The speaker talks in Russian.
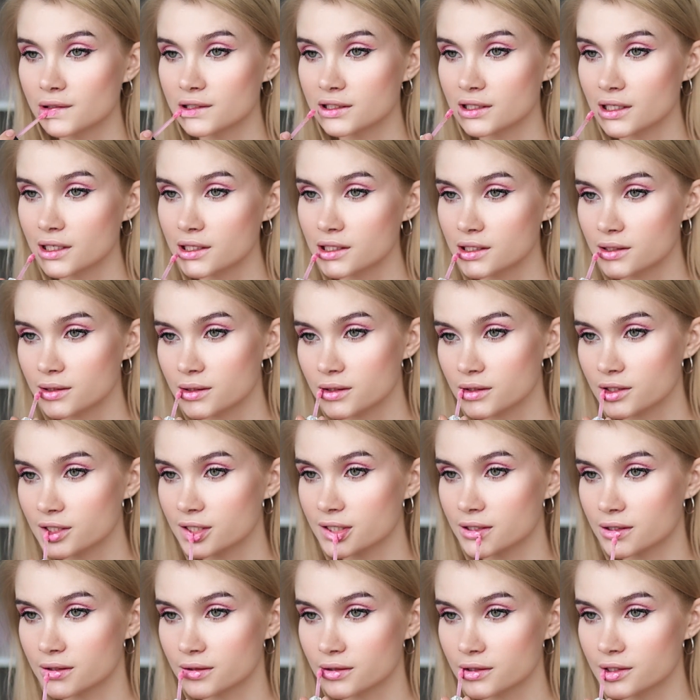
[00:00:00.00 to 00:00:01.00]
Кстати,
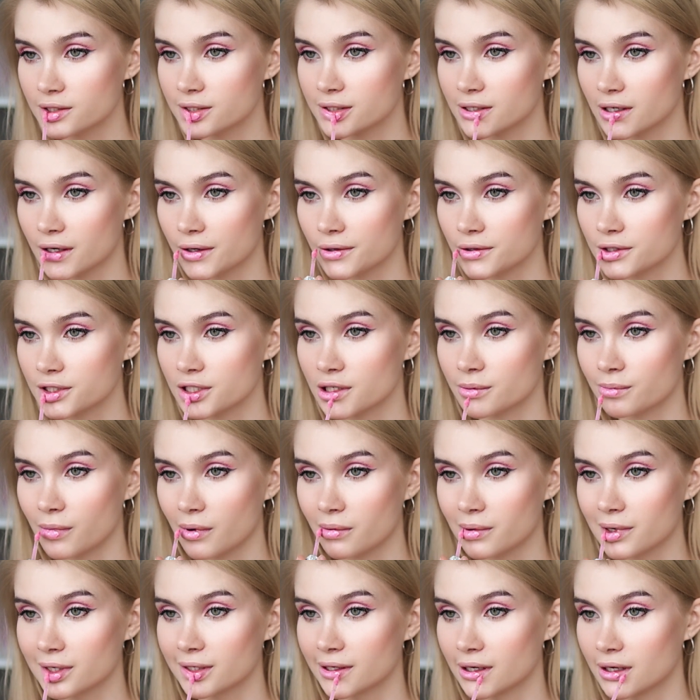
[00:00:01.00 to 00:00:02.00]
очень-очень хорошая
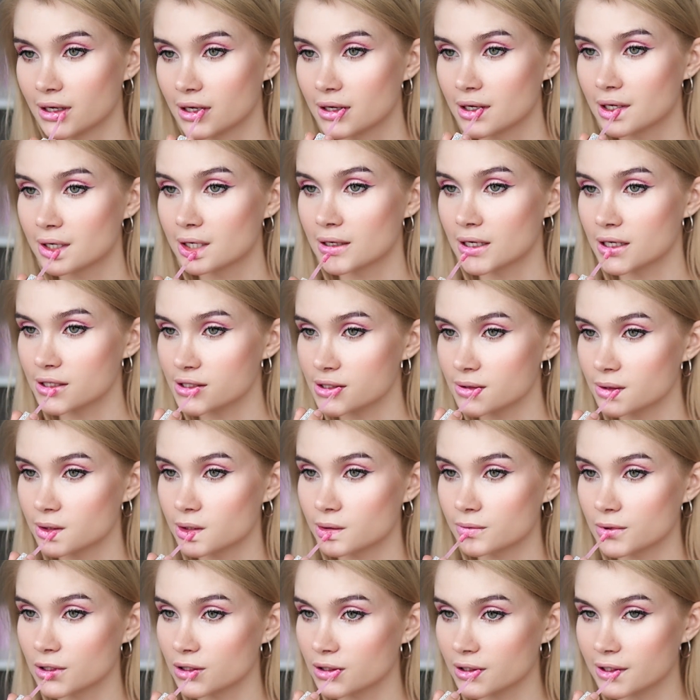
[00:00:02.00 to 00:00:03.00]
помада.
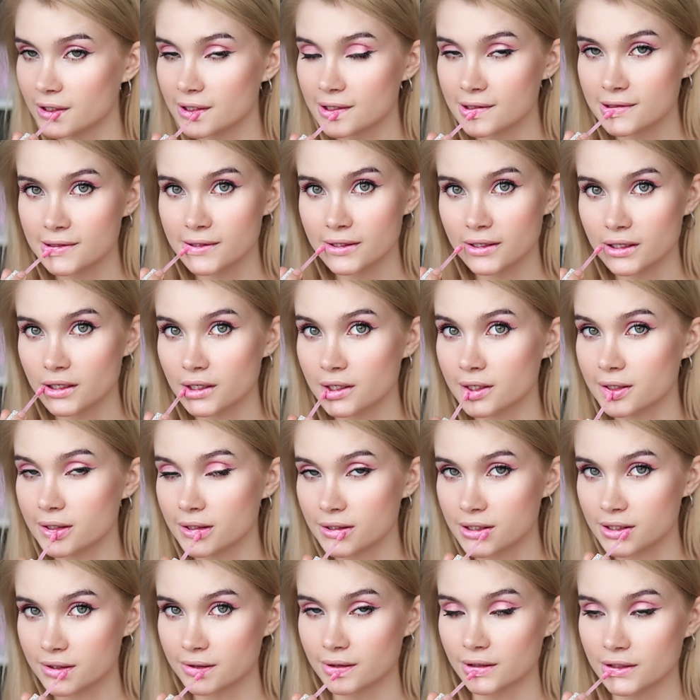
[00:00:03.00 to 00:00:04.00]
Особенно мне нравится
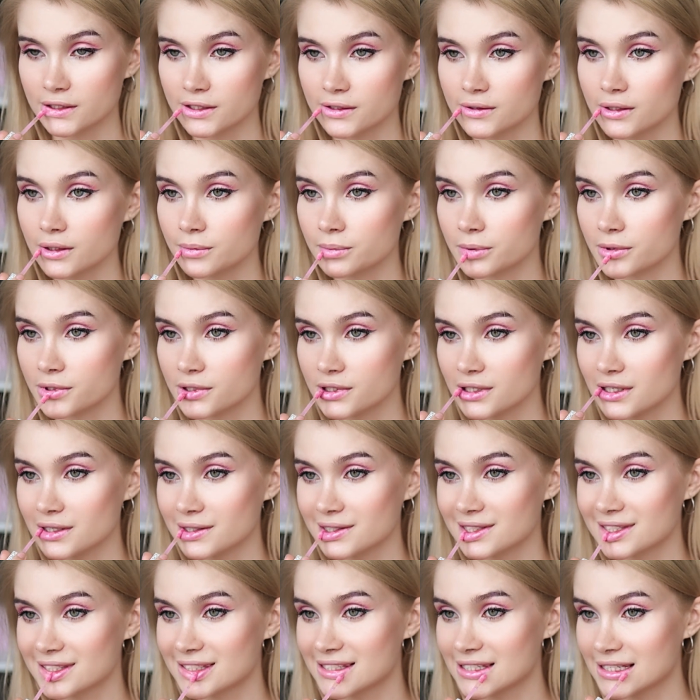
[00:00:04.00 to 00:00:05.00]
ее цвет. Цвет просто
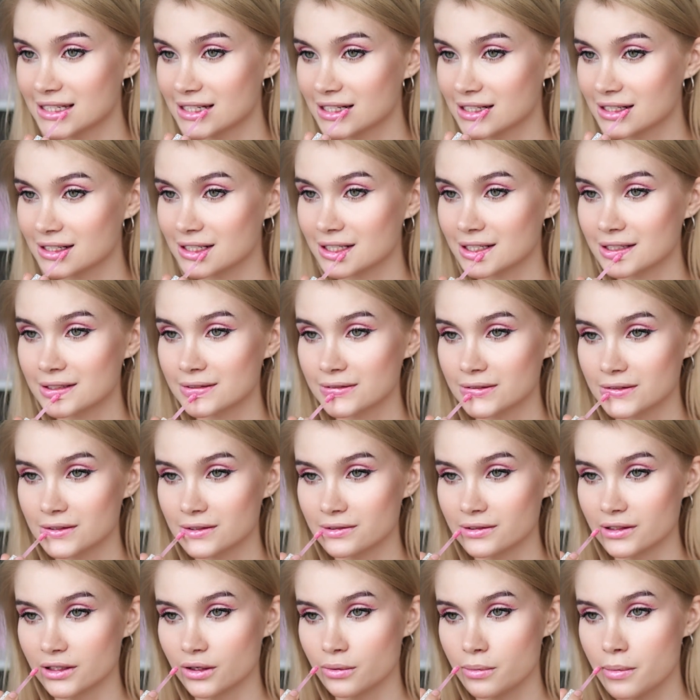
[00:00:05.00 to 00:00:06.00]
как дик
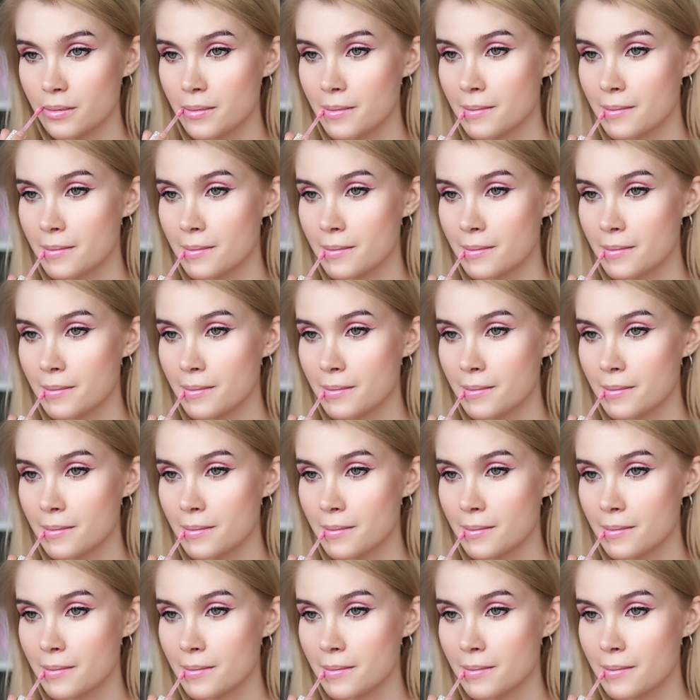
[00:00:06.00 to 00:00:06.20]
кайфовый.